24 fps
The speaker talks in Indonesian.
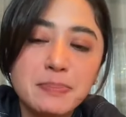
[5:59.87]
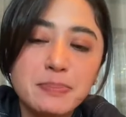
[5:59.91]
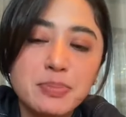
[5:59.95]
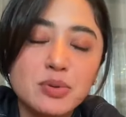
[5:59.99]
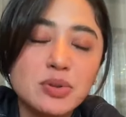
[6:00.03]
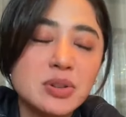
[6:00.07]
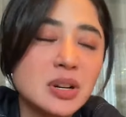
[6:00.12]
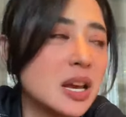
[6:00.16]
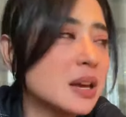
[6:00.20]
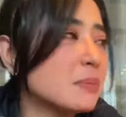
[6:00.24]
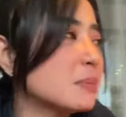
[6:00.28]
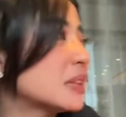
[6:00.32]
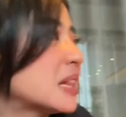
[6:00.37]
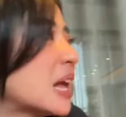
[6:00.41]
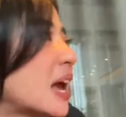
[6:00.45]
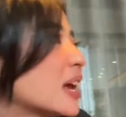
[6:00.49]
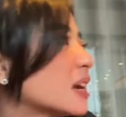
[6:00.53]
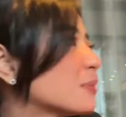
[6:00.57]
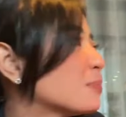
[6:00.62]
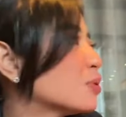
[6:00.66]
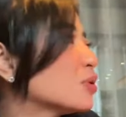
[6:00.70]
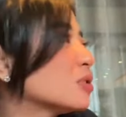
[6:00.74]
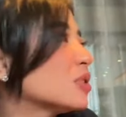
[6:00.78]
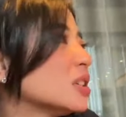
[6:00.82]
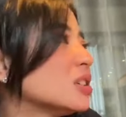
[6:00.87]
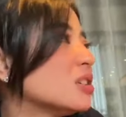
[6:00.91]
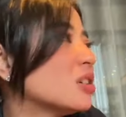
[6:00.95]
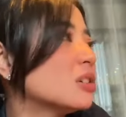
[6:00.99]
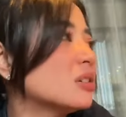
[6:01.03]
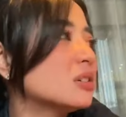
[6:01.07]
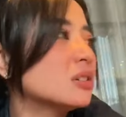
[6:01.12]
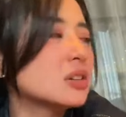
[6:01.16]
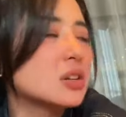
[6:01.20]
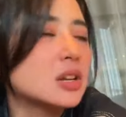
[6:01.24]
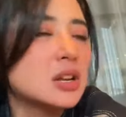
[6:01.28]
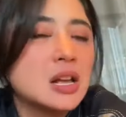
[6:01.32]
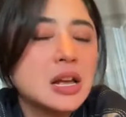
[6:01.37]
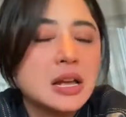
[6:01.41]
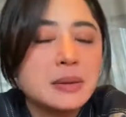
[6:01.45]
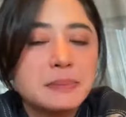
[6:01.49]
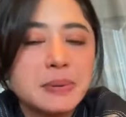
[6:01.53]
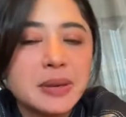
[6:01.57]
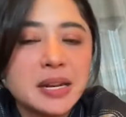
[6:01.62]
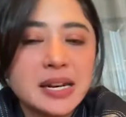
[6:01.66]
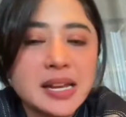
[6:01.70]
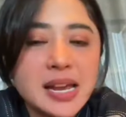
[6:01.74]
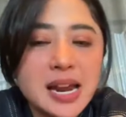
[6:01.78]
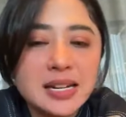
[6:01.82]
apapun, eh minta air putih dong.
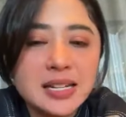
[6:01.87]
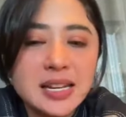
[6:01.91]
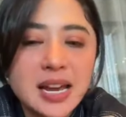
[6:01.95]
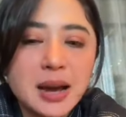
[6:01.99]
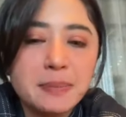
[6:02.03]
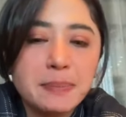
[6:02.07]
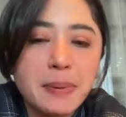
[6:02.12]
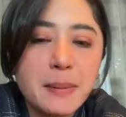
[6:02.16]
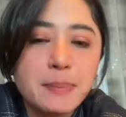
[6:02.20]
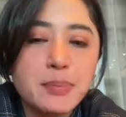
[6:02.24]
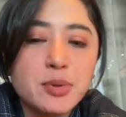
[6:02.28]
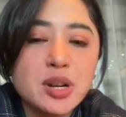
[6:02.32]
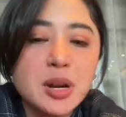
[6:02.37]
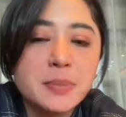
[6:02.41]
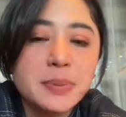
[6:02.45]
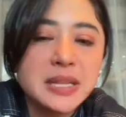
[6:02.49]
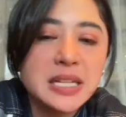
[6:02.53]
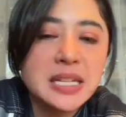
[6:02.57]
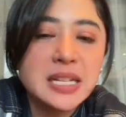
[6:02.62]
Pilihannya apapun